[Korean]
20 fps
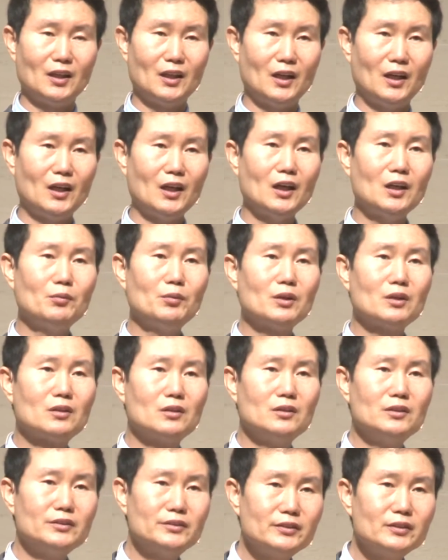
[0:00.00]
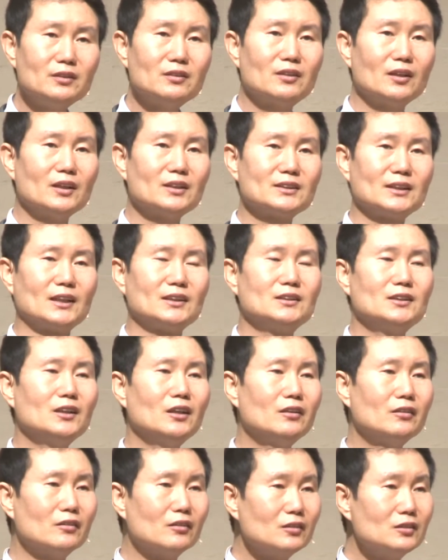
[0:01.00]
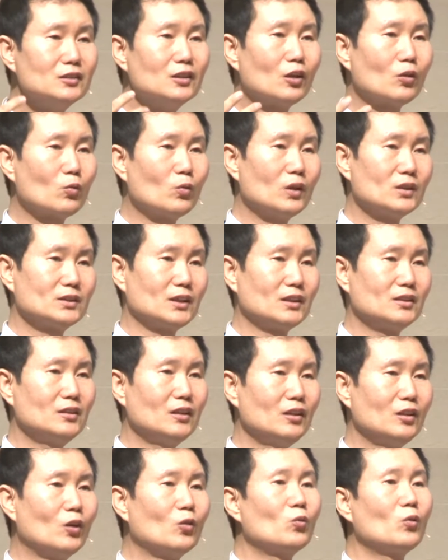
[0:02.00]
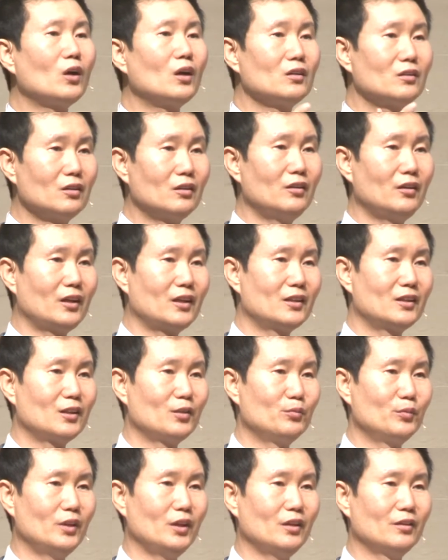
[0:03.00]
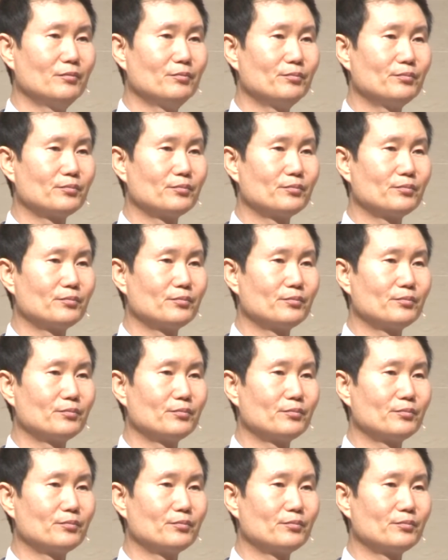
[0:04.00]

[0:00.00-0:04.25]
하나님이 그을쓸 때 자신의 능력과 자신의 영광을 드러내기 때문에